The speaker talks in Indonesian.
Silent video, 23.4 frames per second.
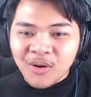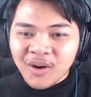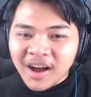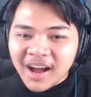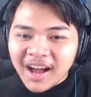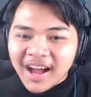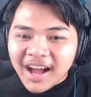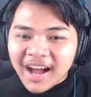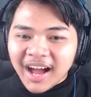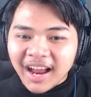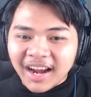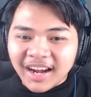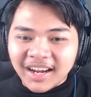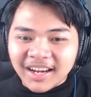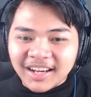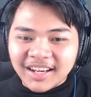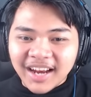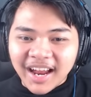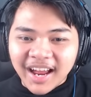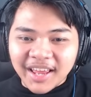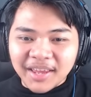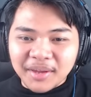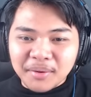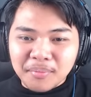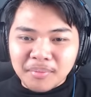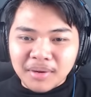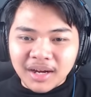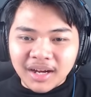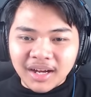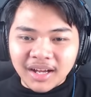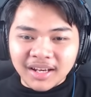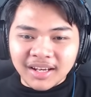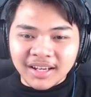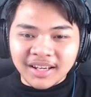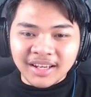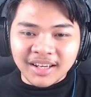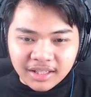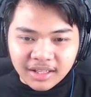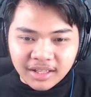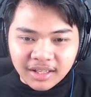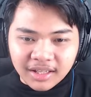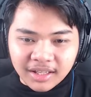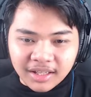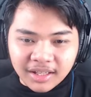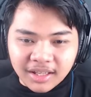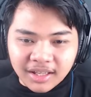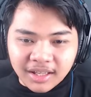ada diamond.
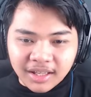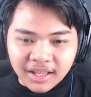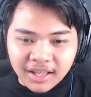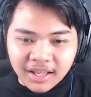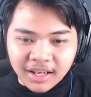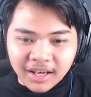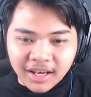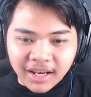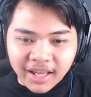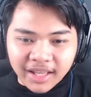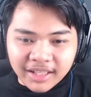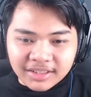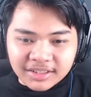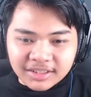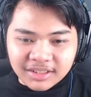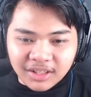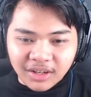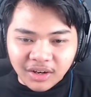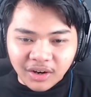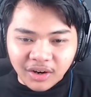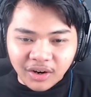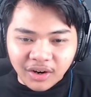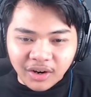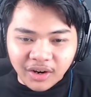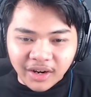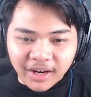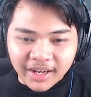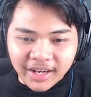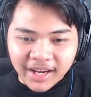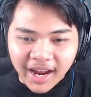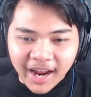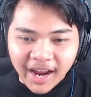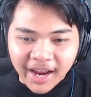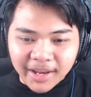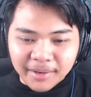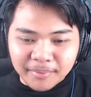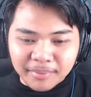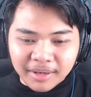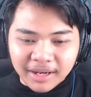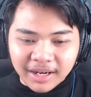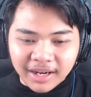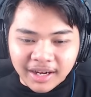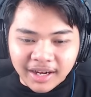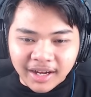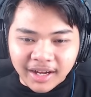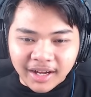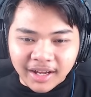Let's go,
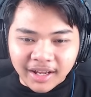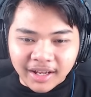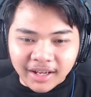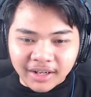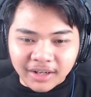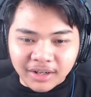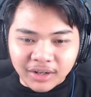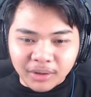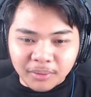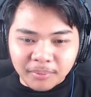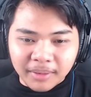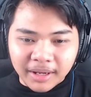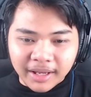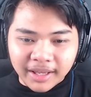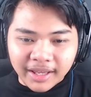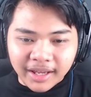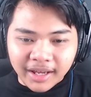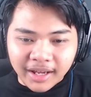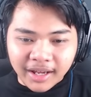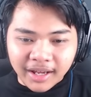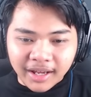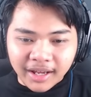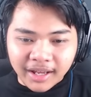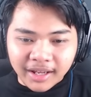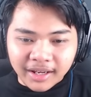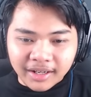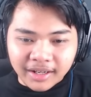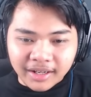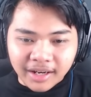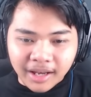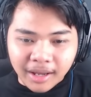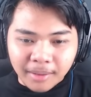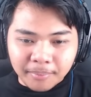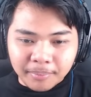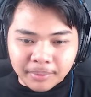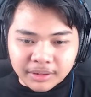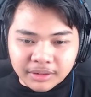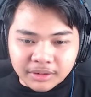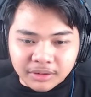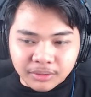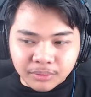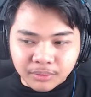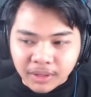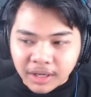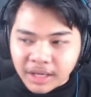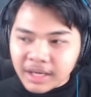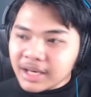diamond. Lumayan, dapat
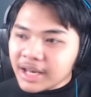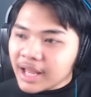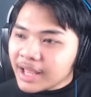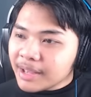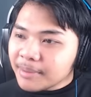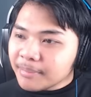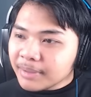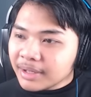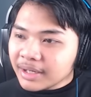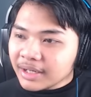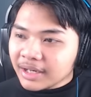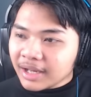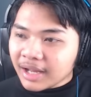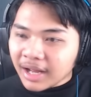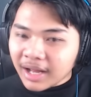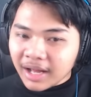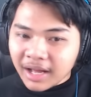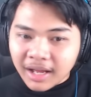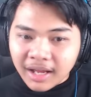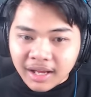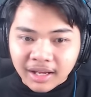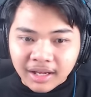dua diamond kah?